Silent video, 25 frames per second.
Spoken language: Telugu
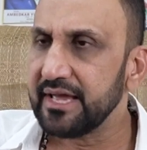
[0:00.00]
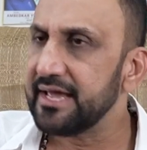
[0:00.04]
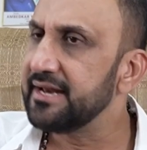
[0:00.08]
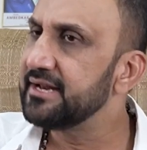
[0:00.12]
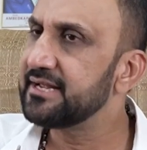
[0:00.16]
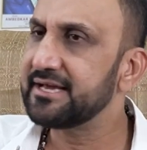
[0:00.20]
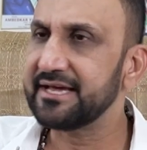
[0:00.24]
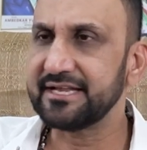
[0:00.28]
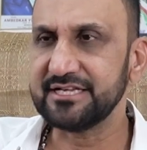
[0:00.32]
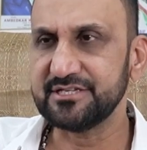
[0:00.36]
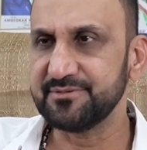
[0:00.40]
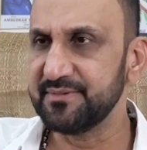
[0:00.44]

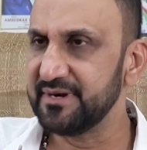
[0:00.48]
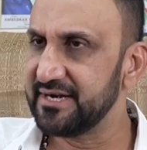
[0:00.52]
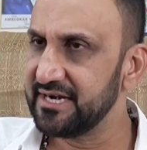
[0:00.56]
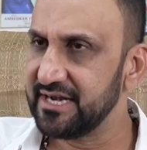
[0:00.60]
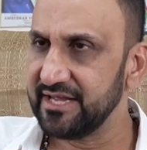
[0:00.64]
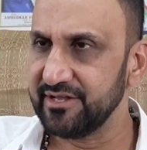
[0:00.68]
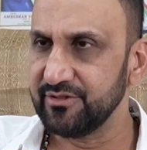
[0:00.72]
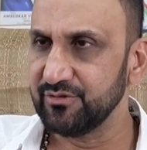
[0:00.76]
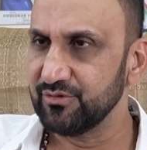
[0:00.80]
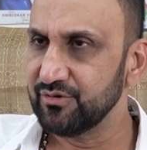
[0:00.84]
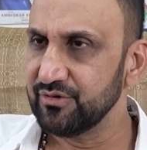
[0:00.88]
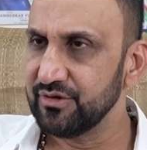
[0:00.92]
ఎన్కరేజ్మెంట్
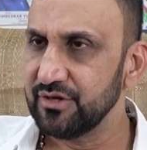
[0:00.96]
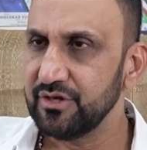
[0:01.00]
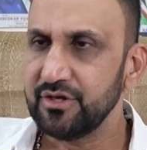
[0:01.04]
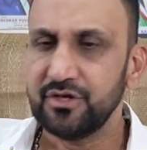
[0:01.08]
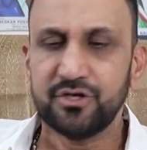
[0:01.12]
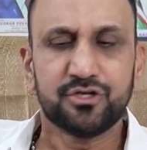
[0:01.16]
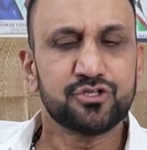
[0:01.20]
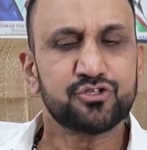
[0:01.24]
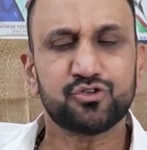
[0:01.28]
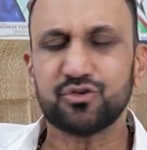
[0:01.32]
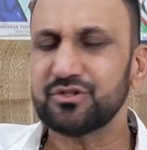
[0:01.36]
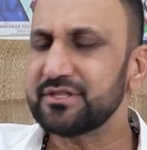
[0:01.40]
లేదు
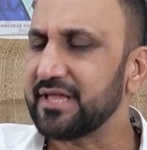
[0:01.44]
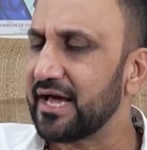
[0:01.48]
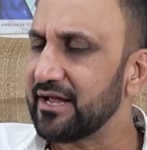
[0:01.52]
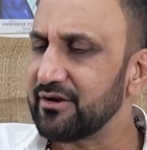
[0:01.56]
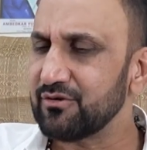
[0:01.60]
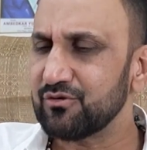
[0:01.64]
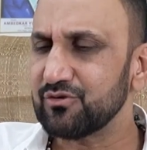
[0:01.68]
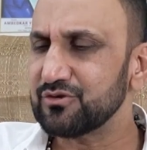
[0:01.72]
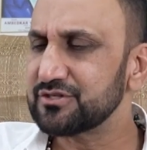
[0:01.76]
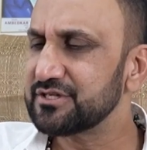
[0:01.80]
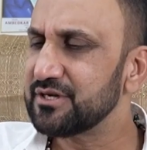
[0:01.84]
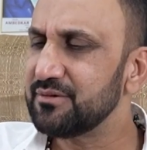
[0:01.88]
సో
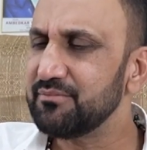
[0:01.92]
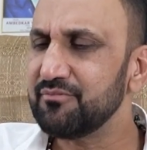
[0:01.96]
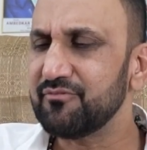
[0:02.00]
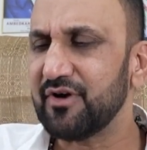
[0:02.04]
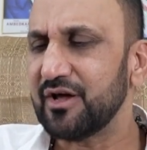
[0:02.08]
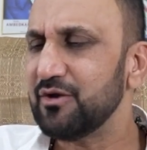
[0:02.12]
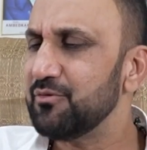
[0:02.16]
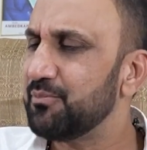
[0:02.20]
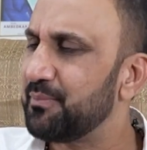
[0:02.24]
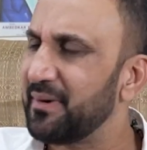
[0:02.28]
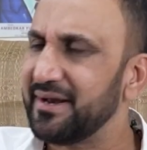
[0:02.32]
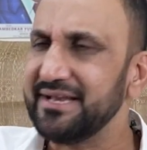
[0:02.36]
దానికోసం
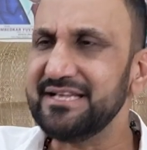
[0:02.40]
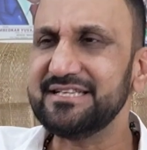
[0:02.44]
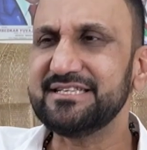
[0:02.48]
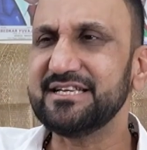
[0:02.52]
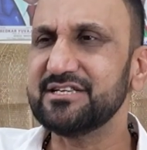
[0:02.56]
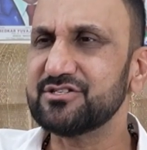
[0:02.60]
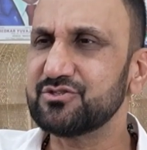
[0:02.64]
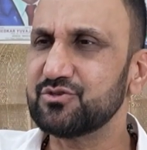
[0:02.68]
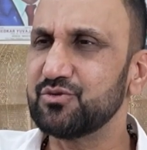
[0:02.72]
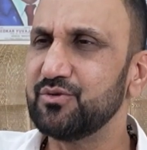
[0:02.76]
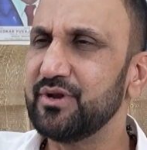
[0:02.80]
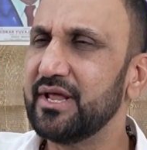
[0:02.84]
వాళ్ళు పని
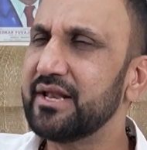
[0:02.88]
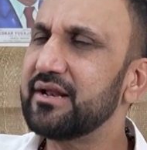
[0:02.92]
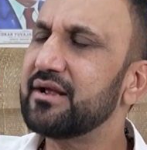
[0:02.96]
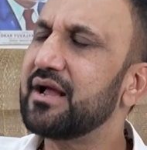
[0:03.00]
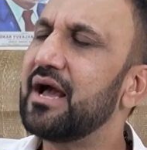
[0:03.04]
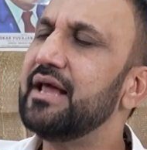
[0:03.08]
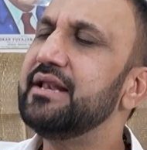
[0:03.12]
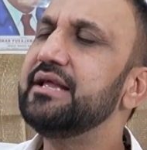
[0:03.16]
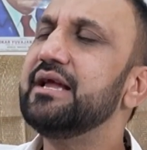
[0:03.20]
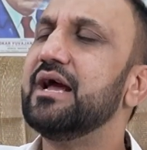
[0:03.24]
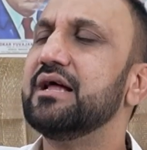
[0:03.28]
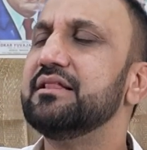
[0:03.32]
చేస్తున్నారు
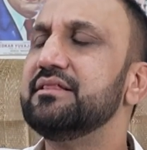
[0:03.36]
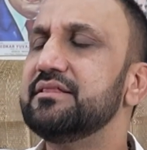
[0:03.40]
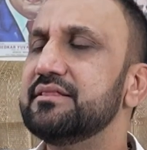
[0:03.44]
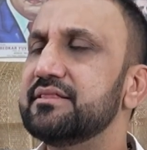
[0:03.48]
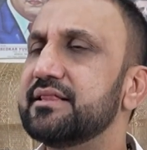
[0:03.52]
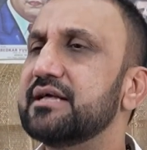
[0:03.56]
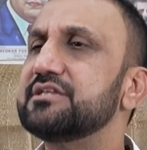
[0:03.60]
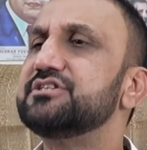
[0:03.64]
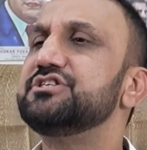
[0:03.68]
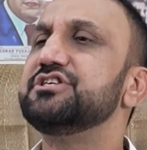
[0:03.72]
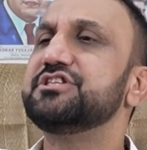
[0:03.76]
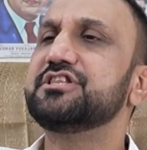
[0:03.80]
కానీ
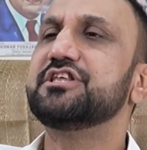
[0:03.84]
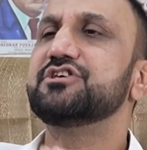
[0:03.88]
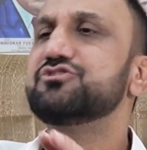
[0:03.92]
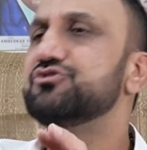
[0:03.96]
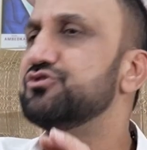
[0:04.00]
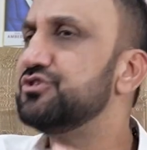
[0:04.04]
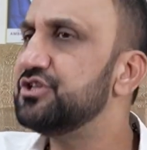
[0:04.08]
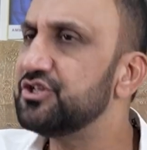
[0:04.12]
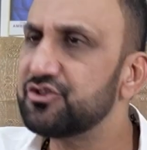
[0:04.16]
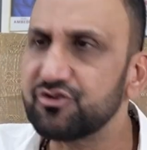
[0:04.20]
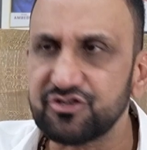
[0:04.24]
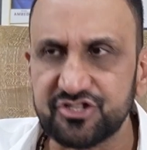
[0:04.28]
అంత
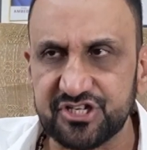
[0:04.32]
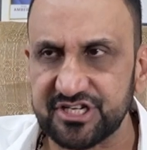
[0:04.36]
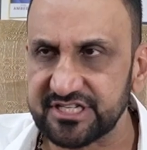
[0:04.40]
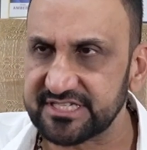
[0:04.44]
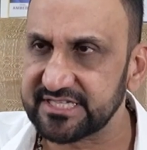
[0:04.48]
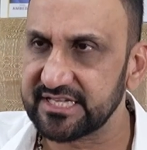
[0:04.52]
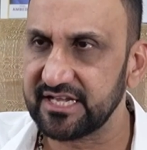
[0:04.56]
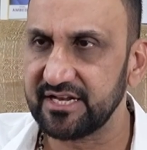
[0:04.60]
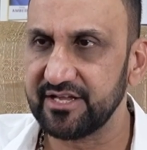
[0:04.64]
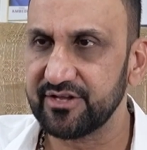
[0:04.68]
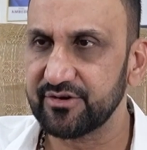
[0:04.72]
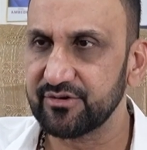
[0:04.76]
చిత్తశుద్ధితో
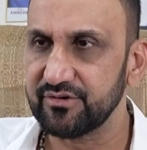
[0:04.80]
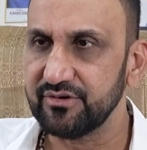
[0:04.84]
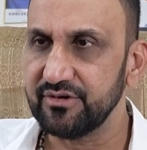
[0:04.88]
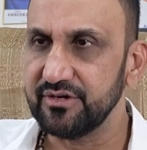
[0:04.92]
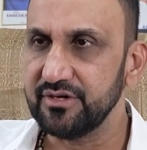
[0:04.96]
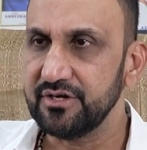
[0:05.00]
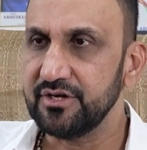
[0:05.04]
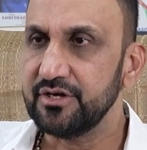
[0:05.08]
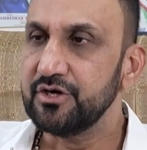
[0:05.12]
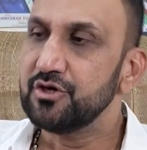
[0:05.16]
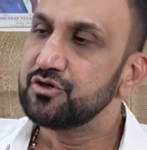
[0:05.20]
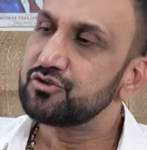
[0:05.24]
చేస్తలేరు
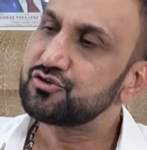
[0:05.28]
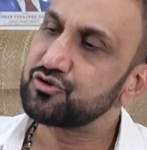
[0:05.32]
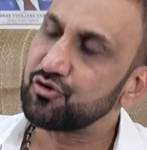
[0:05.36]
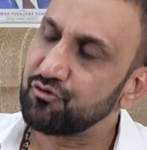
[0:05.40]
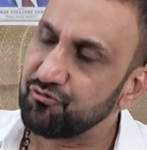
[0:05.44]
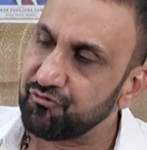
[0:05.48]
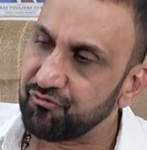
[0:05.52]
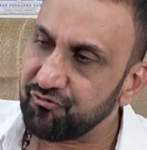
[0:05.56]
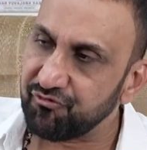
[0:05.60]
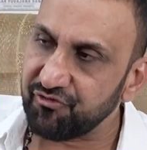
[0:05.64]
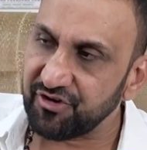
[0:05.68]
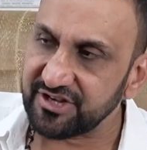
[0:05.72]
సో
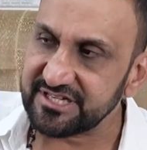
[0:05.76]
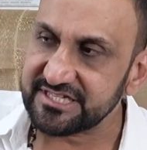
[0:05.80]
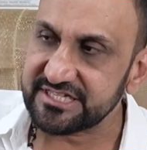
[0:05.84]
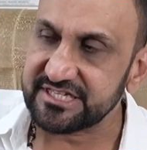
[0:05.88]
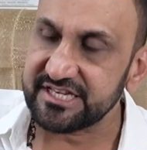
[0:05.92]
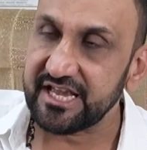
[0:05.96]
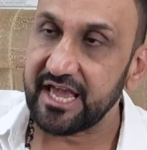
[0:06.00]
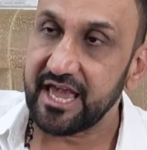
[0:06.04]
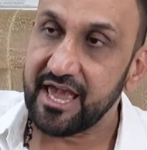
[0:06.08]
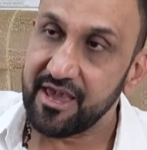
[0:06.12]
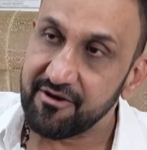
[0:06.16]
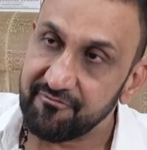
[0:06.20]

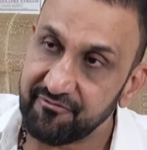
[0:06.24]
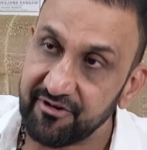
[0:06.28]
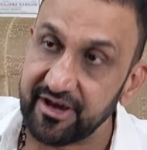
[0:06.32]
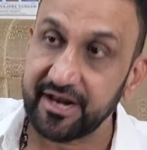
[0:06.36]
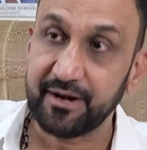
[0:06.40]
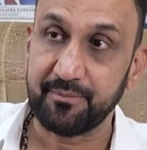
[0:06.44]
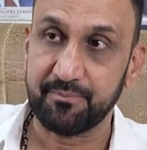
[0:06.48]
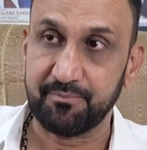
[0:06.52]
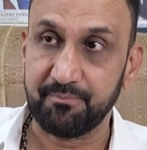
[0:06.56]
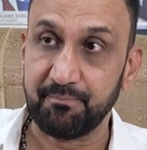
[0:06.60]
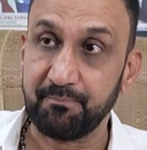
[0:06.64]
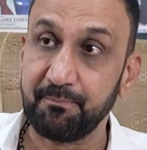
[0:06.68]
ఫస్ట్
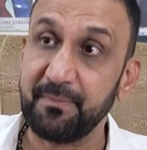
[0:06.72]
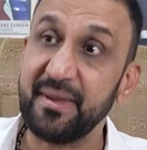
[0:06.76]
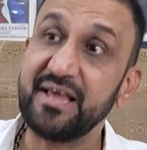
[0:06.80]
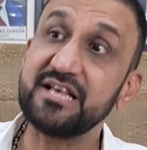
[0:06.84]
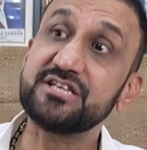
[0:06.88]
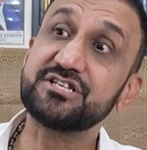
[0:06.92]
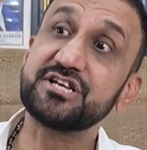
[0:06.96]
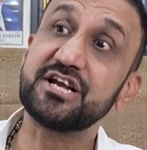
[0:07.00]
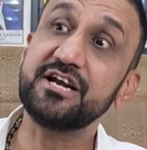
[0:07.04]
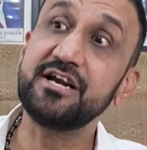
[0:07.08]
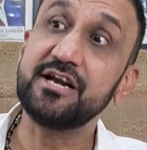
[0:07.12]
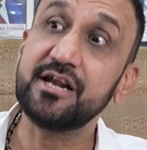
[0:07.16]
ఎవర్
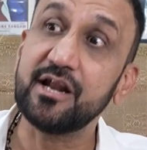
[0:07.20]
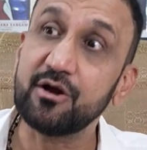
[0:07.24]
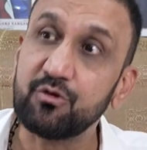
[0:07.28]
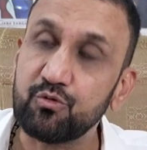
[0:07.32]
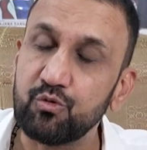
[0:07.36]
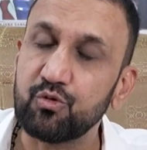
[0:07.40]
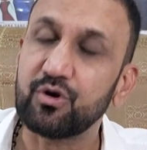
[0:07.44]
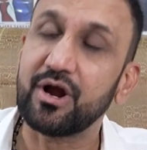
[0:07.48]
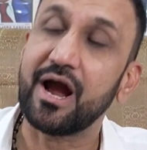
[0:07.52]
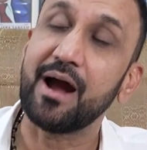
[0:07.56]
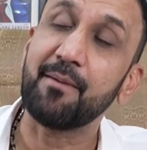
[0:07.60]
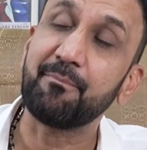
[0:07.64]

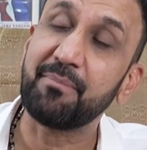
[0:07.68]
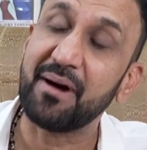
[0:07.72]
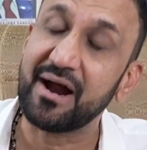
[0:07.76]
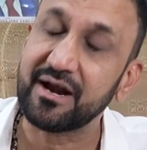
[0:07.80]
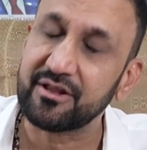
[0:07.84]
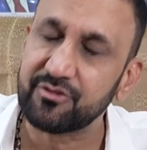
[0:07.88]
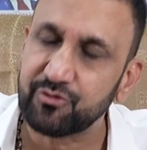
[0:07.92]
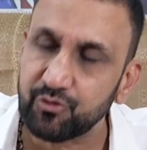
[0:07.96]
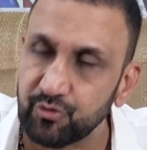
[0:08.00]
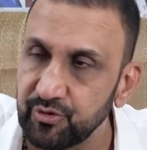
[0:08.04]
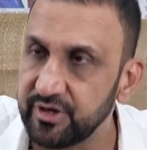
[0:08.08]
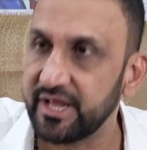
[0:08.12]
పేషెంట్లకు
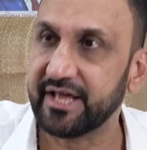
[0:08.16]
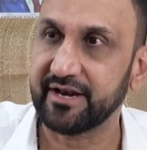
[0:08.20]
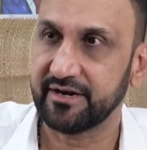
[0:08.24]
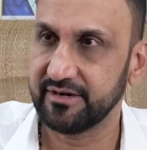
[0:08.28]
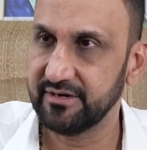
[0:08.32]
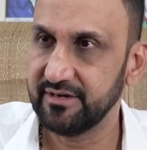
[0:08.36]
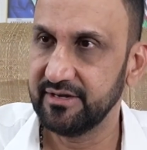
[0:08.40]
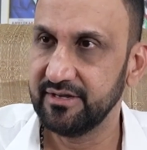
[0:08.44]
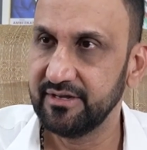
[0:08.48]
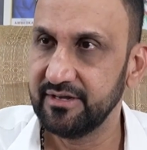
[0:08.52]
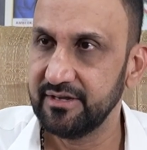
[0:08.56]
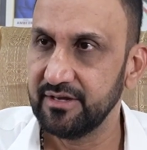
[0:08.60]
కాపాడుతున్నారు
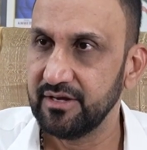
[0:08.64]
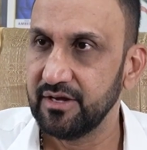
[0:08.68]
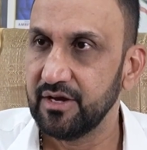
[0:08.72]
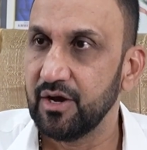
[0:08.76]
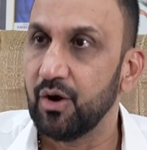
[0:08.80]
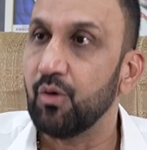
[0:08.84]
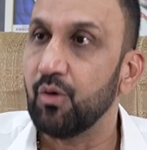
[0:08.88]
hmm.